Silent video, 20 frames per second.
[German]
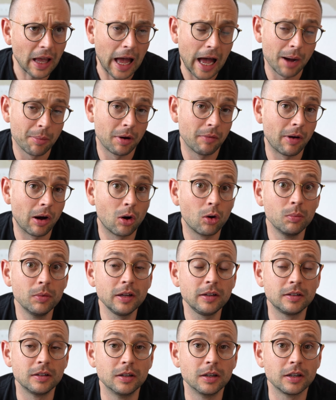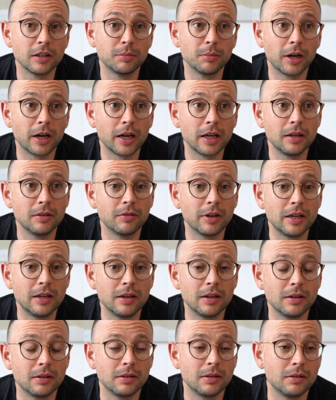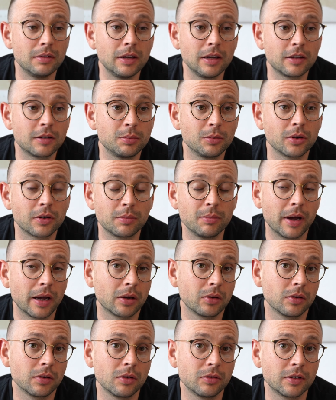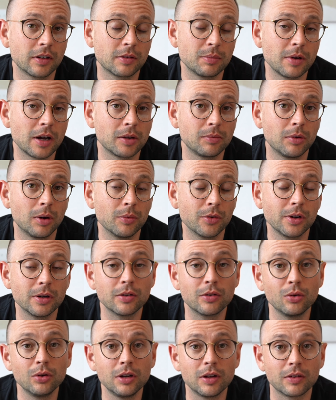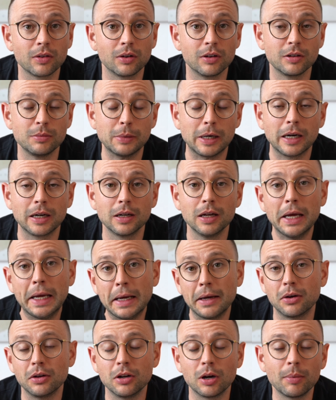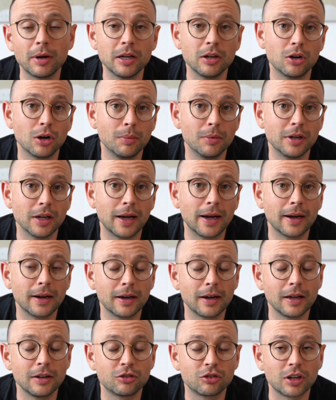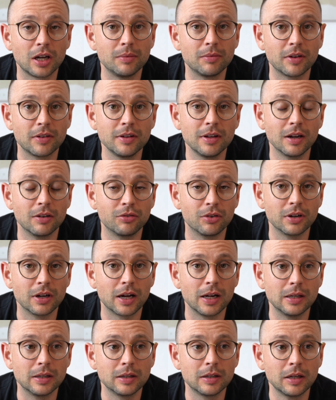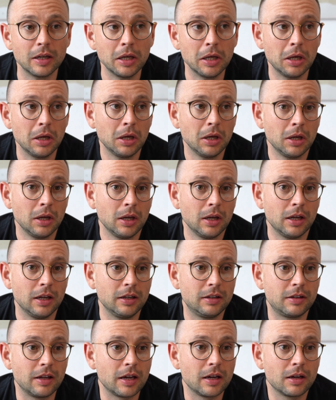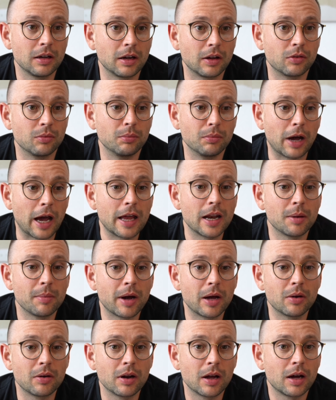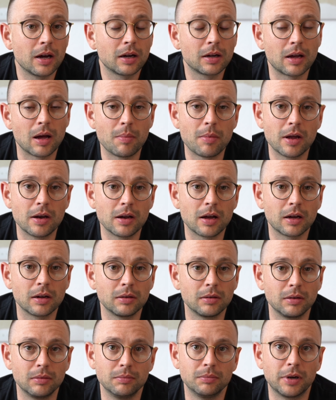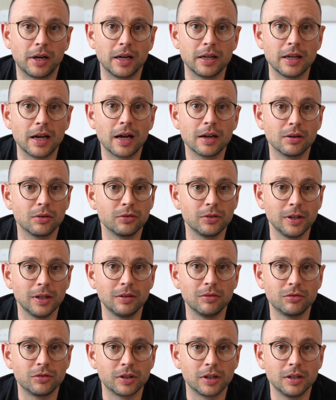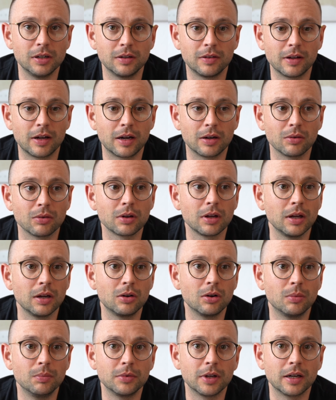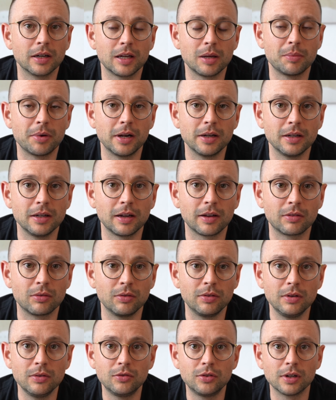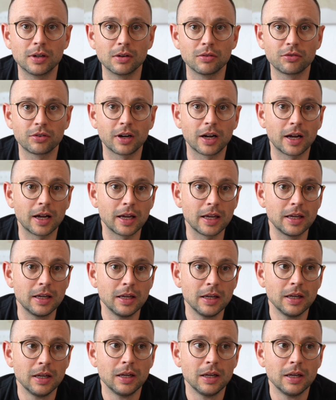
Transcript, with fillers: Aber warum nicht? Ne? Ich meine, wenn Xbox, Microsoft das macht, warum sollte Sony das auch nicht machen? Könnt ihr auch mal in die Kommentare reinschreiben, was ihr davon haltet. Ich denke, also meiner Meinung nach kann man nach ein paar Jahren auf jeden Fall sagen, okay, komm, dann gib halt den Exklusivtitel frei.